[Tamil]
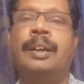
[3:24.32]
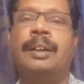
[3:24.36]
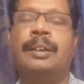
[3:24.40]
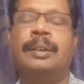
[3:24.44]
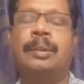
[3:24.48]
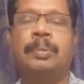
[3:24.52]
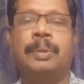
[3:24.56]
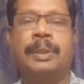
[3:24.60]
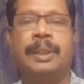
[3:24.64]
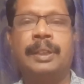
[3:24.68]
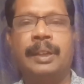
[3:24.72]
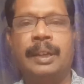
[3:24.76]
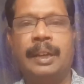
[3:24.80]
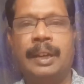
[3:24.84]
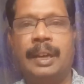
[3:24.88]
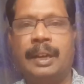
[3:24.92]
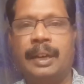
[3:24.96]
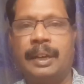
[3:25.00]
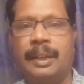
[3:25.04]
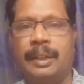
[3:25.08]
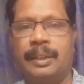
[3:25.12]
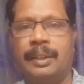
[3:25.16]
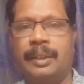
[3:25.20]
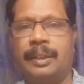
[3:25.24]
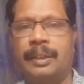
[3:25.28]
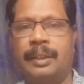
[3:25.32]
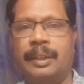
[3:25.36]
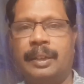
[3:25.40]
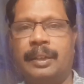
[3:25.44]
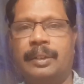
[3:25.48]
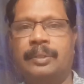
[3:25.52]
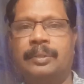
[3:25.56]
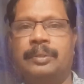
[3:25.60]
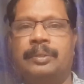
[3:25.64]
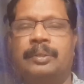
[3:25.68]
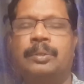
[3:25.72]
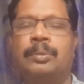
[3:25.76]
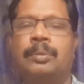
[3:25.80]
இதை பற்றி என்ன நினைக்கிறீங்க
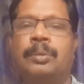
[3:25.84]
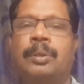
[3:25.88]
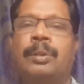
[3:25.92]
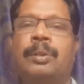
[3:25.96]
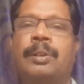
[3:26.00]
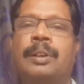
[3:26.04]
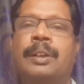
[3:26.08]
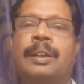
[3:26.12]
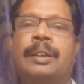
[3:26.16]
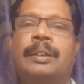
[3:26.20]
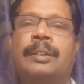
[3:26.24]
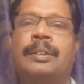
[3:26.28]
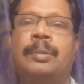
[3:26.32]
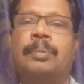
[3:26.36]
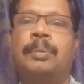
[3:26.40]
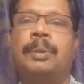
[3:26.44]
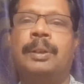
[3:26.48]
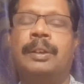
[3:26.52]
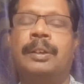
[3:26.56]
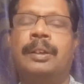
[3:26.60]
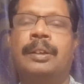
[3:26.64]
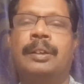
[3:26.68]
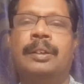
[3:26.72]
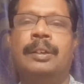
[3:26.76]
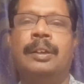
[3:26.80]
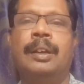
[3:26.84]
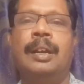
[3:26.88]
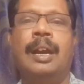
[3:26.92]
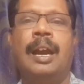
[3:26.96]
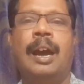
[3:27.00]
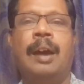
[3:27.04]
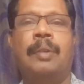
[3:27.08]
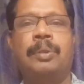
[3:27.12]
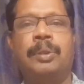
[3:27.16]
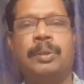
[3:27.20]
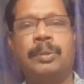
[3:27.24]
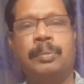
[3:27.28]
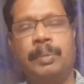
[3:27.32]
உங்களுடைய இது அப்படின்னு
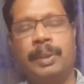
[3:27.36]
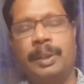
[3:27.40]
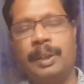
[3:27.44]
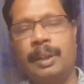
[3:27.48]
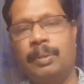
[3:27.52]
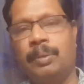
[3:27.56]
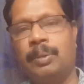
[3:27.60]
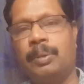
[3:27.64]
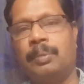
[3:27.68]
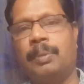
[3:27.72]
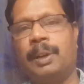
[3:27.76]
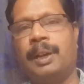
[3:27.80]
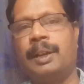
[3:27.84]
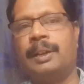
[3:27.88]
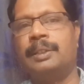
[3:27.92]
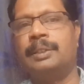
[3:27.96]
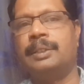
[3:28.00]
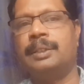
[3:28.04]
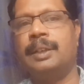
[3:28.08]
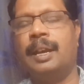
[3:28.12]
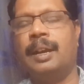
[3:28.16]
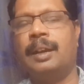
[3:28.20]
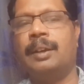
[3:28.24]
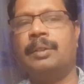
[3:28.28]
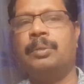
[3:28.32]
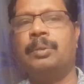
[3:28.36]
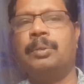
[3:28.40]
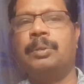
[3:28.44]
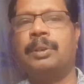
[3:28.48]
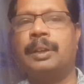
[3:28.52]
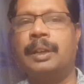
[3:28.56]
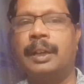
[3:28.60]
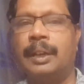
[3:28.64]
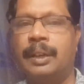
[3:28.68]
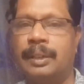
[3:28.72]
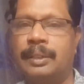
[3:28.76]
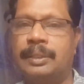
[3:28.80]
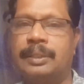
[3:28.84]
அவர்கள் மிக ஒரு மகிழ்ச்சியாகவும் ஒரு
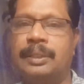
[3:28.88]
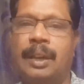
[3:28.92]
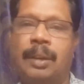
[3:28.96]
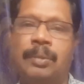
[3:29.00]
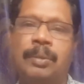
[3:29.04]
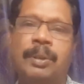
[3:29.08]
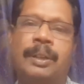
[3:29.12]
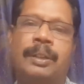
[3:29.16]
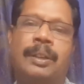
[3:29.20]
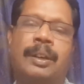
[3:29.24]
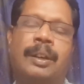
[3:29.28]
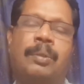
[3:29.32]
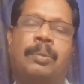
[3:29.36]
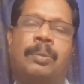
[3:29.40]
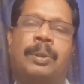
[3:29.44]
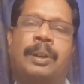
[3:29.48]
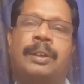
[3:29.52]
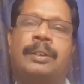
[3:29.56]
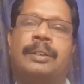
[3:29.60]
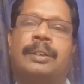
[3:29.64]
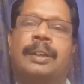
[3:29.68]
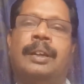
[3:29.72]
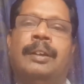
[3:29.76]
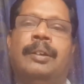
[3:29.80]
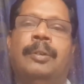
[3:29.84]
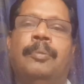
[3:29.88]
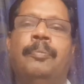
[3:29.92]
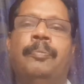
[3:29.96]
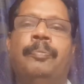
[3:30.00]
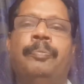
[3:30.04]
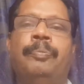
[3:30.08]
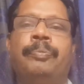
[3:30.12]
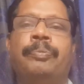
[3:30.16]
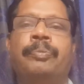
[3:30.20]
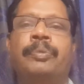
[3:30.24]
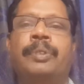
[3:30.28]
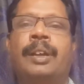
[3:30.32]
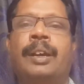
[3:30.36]
நெகிழ்ச்சியாகவும் அதை நான் உணர்ந்தேன்
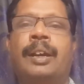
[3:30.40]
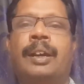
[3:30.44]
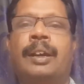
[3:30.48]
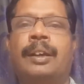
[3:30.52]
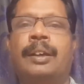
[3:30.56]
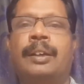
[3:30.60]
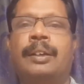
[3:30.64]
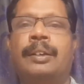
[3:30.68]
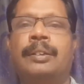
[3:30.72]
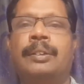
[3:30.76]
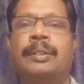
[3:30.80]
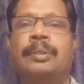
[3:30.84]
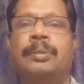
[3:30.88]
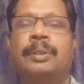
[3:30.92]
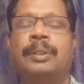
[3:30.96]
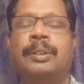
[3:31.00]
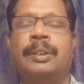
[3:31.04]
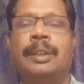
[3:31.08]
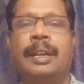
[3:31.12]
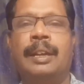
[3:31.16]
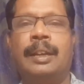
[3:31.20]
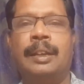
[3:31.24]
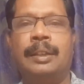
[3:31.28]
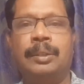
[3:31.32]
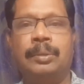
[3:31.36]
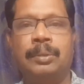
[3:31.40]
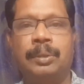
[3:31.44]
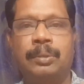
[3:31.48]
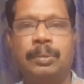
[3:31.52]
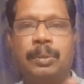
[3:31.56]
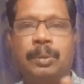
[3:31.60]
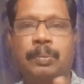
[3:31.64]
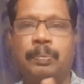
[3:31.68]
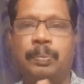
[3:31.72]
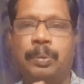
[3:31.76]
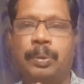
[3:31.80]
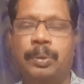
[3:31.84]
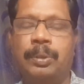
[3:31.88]
இது வந்து ஏன்னா இது வந்து
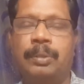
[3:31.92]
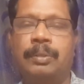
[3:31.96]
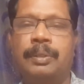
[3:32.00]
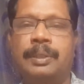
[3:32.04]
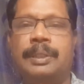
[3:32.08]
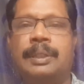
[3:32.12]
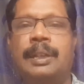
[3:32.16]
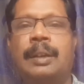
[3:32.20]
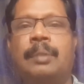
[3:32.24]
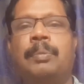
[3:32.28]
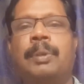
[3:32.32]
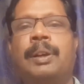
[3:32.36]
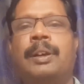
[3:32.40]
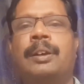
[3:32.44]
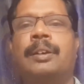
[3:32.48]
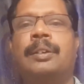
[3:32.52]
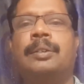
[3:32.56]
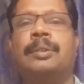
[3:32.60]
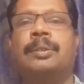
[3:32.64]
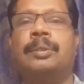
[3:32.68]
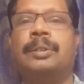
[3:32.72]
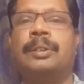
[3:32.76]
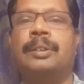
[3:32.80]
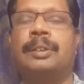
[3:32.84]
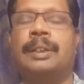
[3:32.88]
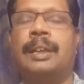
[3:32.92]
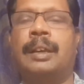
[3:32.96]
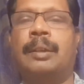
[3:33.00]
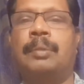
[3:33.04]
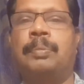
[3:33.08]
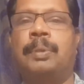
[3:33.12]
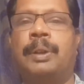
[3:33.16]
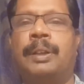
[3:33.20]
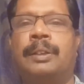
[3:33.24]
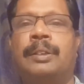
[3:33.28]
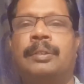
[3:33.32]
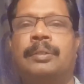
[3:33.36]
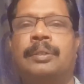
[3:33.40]
ஒரு பொது விஷயமாக எடுத்தோம் அந்த
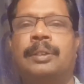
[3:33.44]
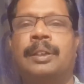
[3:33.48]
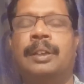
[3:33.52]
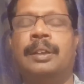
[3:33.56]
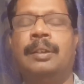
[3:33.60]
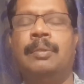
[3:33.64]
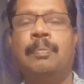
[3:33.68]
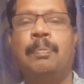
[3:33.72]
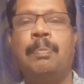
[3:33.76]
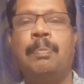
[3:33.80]
திரைப்படத்தை வந்து